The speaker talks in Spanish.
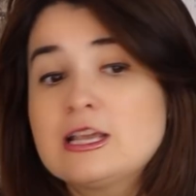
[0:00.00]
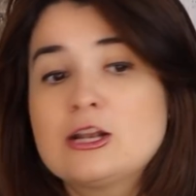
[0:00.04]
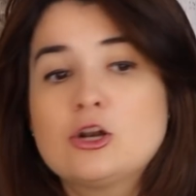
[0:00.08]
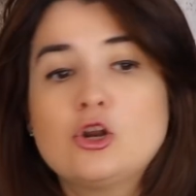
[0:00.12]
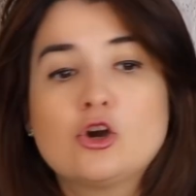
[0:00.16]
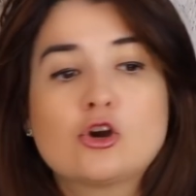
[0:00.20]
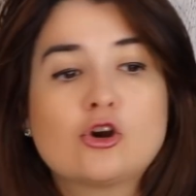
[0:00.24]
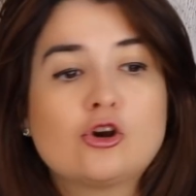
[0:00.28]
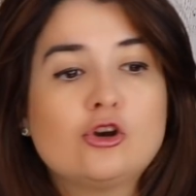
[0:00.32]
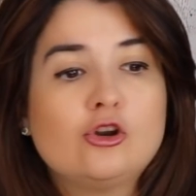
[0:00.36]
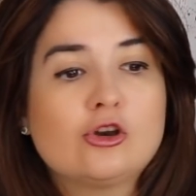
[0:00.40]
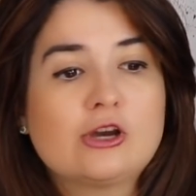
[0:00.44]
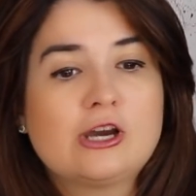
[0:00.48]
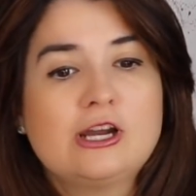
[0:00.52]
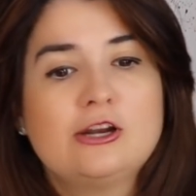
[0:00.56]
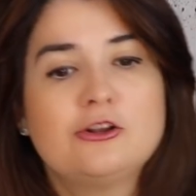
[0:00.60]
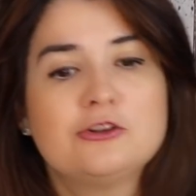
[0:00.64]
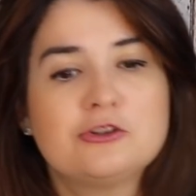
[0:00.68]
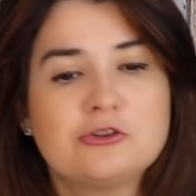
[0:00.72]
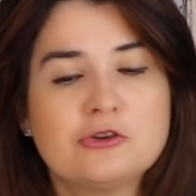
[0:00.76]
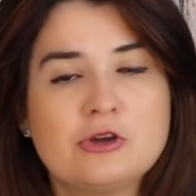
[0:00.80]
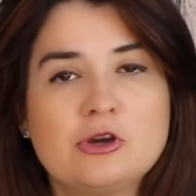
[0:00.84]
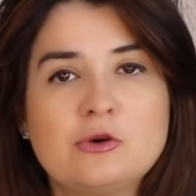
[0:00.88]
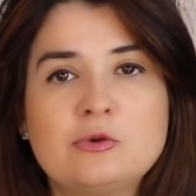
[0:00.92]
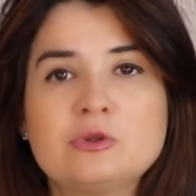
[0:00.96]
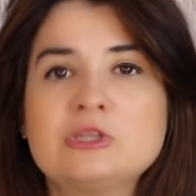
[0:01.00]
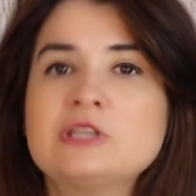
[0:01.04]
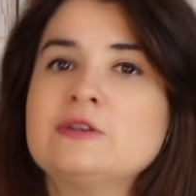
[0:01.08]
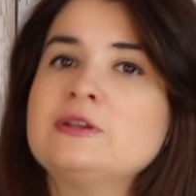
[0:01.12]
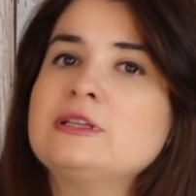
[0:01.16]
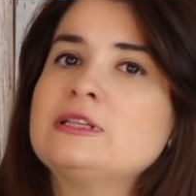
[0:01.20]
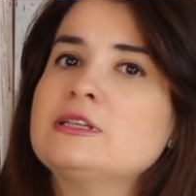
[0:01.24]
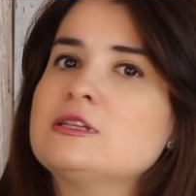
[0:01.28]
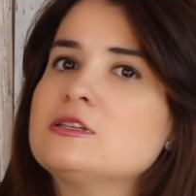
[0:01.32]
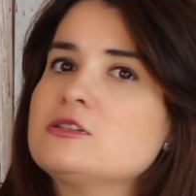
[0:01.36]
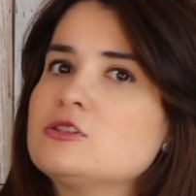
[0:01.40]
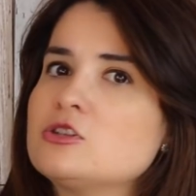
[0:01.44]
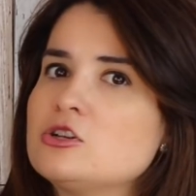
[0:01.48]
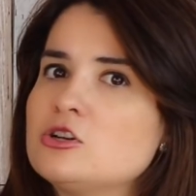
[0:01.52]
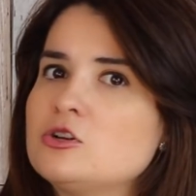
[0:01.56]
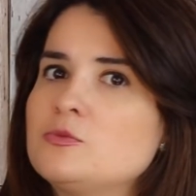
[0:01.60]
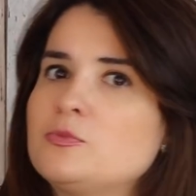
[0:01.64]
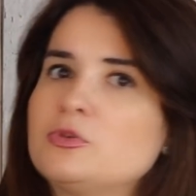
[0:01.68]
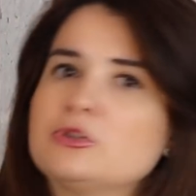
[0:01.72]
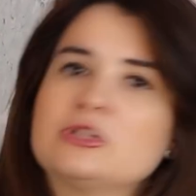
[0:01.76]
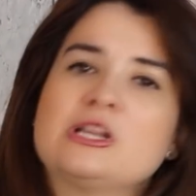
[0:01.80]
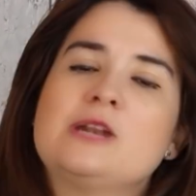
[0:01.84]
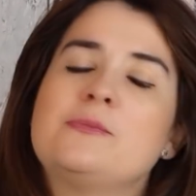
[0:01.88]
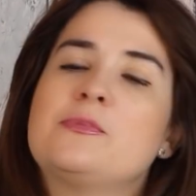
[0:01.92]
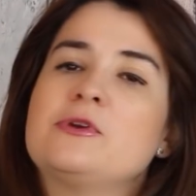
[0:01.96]
los colocas los niños en una
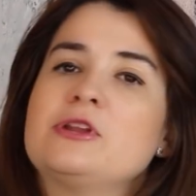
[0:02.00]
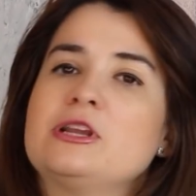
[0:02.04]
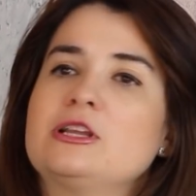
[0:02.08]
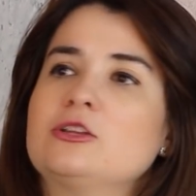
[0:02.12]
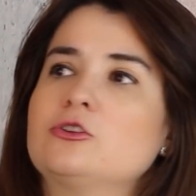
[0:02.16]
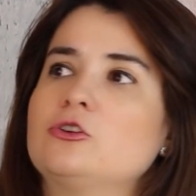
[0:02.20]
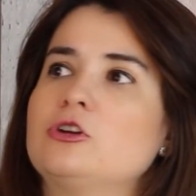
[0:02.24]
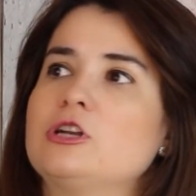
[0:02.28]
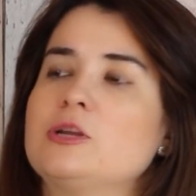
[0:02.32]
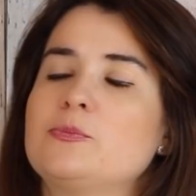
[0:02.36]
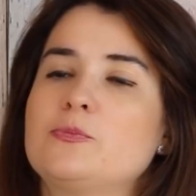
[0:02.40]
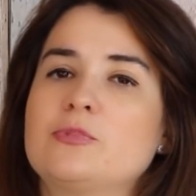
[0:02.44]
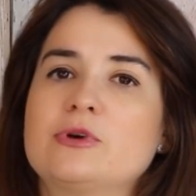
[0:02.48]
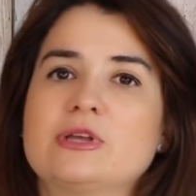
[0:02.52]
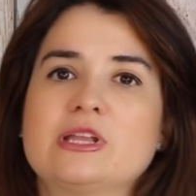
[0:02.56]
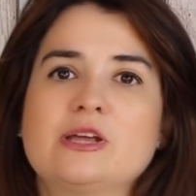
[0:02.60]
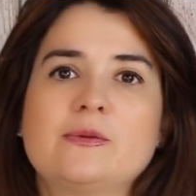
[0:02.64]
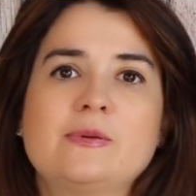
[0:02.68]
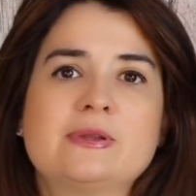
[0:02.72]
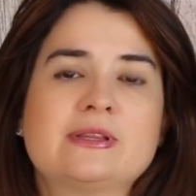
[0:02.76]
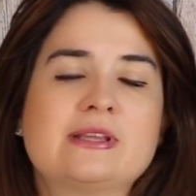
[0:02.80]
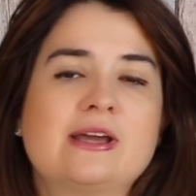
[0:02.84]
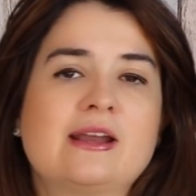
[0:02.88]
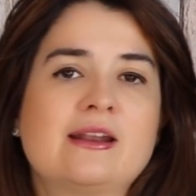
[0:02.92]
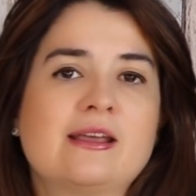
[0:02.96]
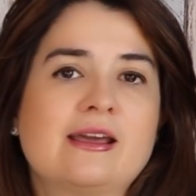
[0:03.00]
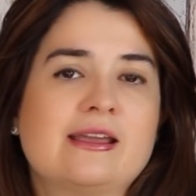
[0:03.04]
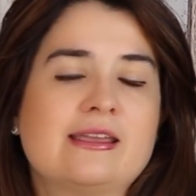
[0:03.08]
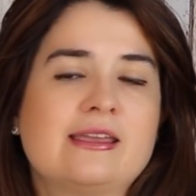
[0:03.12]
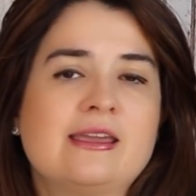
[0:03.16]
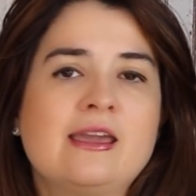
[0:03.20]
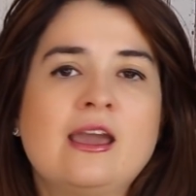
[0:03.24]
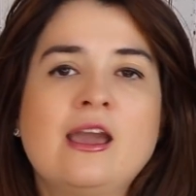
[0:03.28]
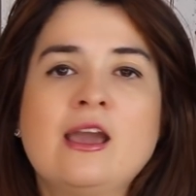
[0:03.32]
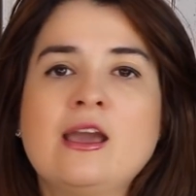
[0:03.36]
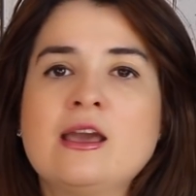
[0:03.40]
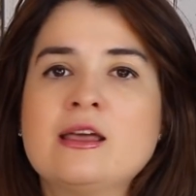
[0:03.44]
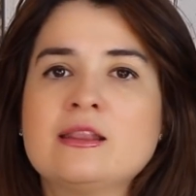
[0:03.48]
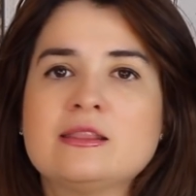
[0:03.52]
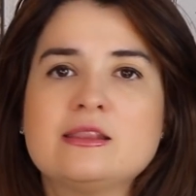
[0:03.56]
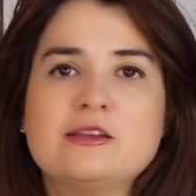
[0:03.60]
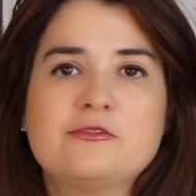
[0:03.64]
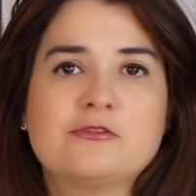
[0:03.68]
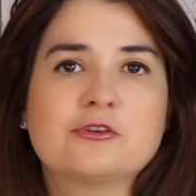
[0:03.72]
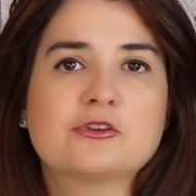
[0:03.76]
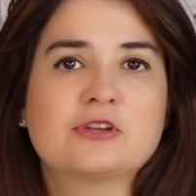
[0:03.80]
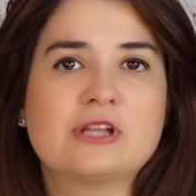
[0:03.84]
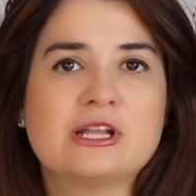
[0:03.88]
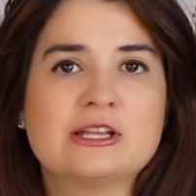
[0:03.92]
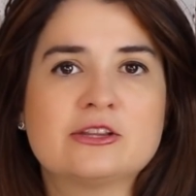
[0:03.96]
habitación, pones el proyector y puedes estar ahí
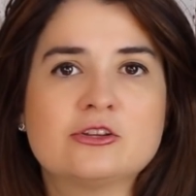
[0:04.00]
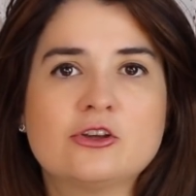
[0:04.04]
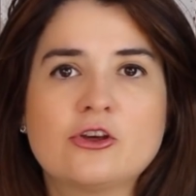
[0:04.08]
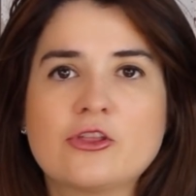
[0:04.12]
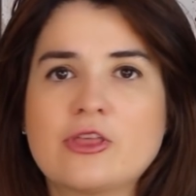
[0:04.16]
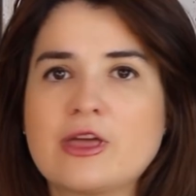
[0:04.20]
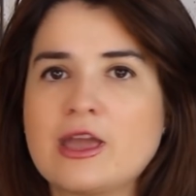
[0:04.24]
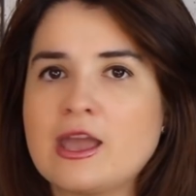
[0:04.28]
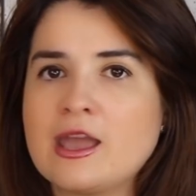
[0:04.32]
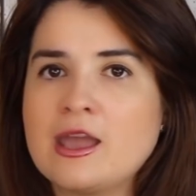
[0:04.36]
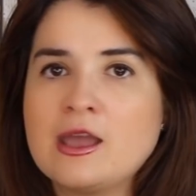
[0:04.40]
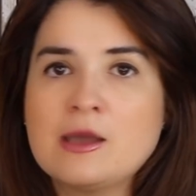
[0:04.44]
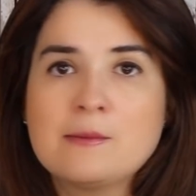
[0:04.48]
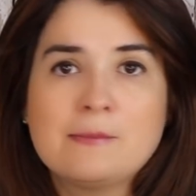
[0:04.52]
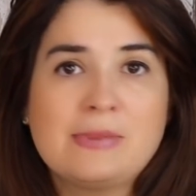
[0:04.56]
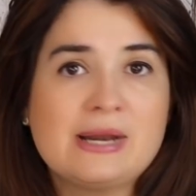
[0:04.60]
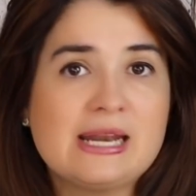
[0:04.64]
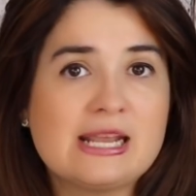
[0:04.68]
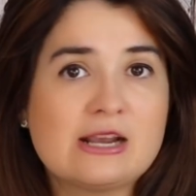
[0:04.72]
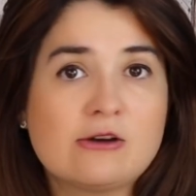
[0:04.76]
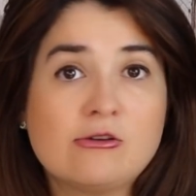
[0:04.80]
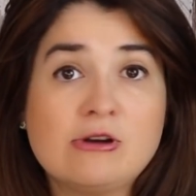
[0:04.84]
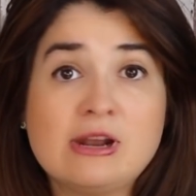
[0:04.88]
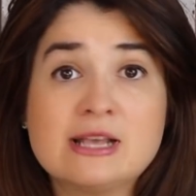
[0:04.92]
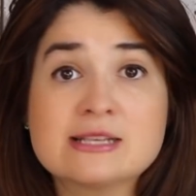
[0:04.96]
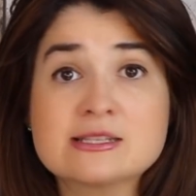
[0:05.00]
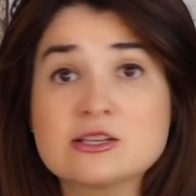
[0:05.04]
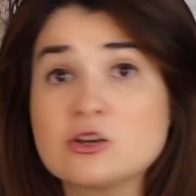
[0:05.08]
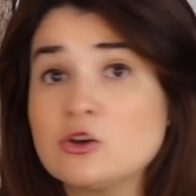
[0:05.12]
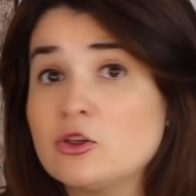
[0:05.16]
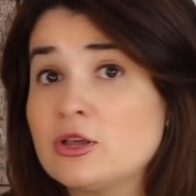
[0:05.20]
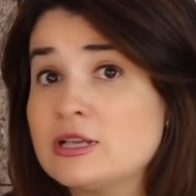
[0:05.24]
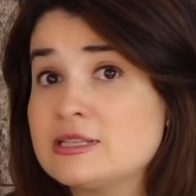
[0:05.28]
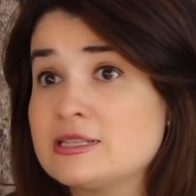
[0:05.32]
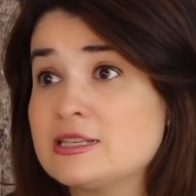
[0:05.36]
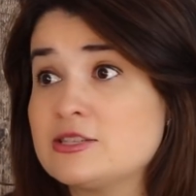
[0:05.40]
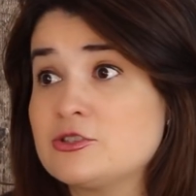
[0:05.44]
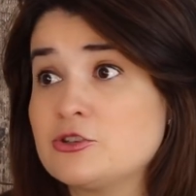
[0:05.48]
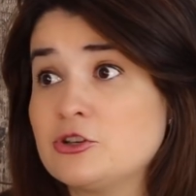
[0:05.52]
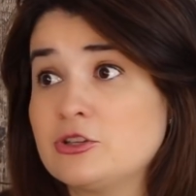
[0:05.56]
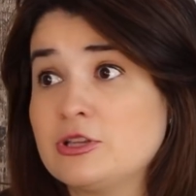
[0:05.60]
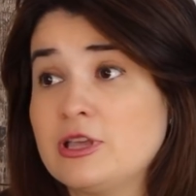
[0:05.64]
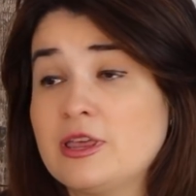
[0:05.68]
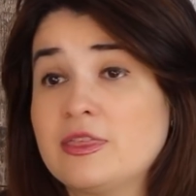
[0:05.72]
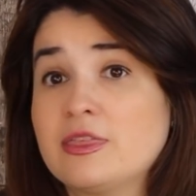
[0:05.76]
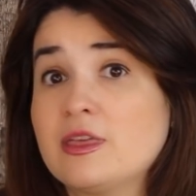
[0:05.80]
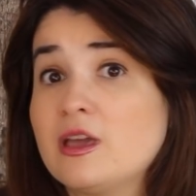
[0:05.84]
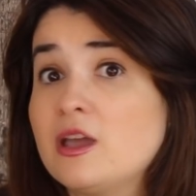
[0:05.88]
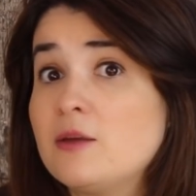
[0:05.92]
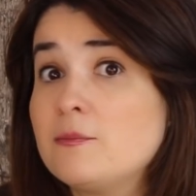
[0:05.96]
disfrutando de películas o de
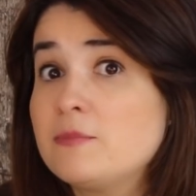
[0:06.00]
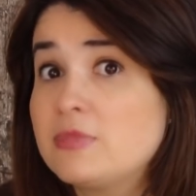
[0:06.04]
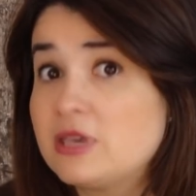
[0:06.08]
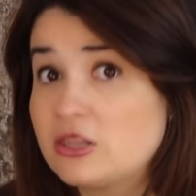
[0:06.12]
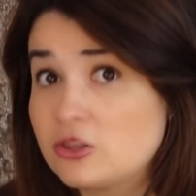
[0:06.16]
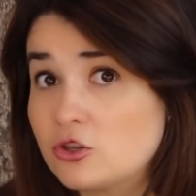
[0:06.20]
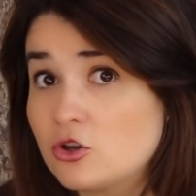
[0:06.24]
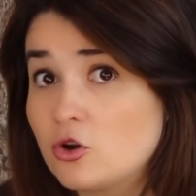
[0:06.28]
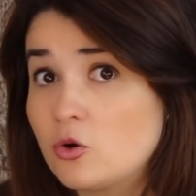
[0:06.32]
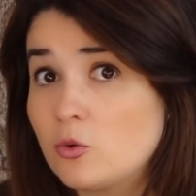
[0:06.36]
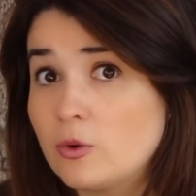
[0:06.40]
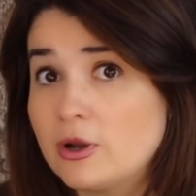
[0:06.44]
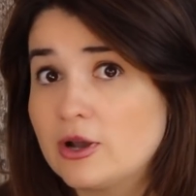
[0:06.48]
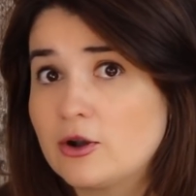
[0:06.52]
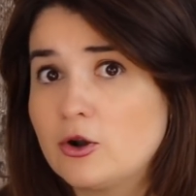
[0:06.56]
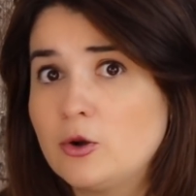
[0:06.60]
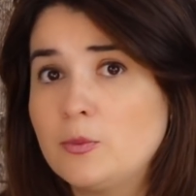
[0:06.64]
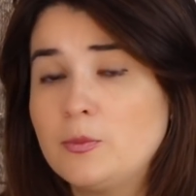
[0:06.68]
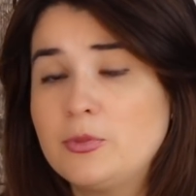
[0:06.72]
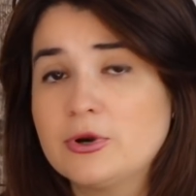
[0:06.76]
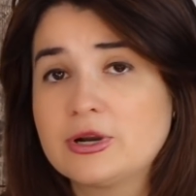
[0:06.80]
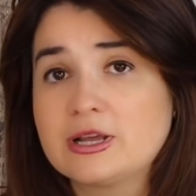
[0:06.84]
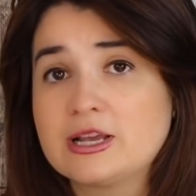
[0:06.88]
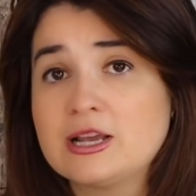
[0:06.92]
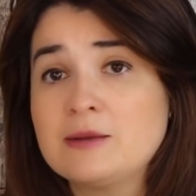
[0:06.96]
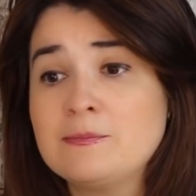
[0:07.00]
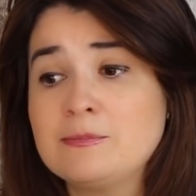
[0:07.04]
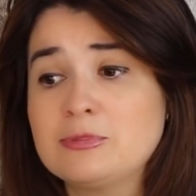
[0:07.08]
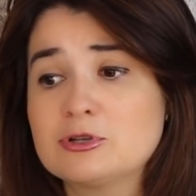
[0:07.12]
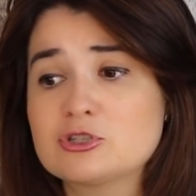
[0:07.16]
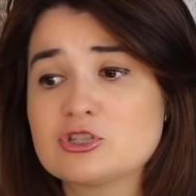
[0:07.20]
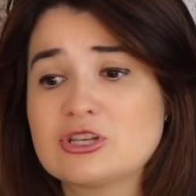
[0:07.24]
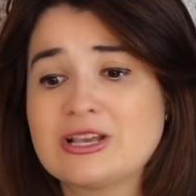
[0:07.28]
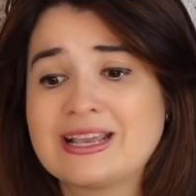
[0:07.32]
sesiones de videojuegos, por ejemplo.